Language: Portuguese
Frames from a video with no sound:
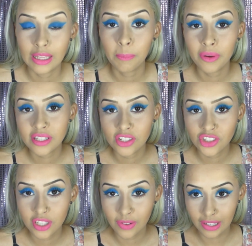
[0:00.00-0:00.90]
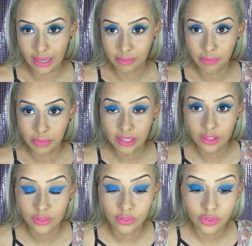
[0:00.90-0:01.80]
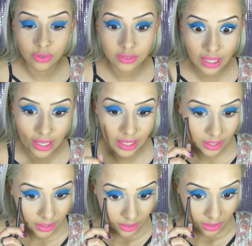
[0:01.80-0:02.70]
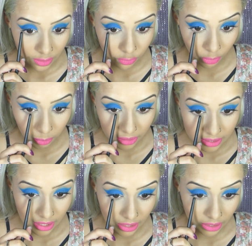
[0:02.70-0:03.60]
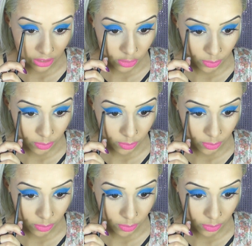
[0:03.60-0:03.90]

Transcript: Depois que a gente deu o acabamento, eu vou voltar e vou passar aqui